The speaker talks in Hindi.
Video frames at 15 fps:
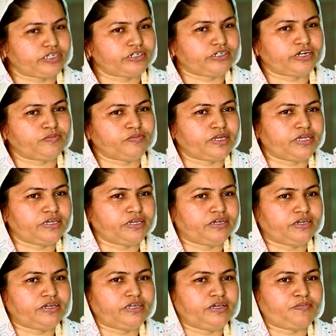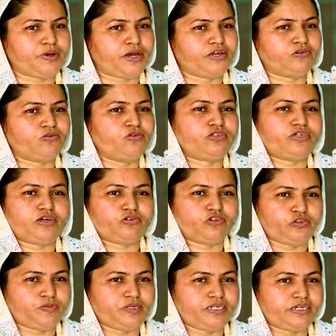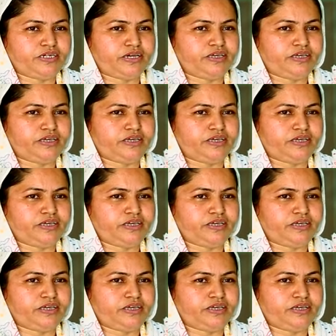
सेंटर में आएगी ना ये पान गुटका कुछ भी नहीं